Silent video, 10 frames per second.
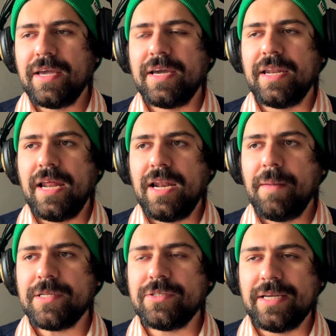En general el
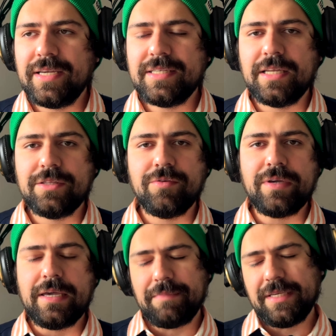personaje siento
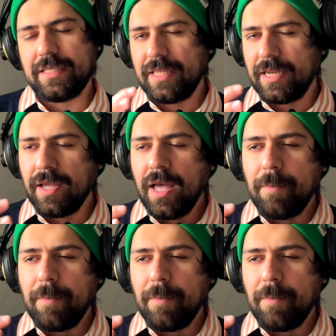que quizás tiene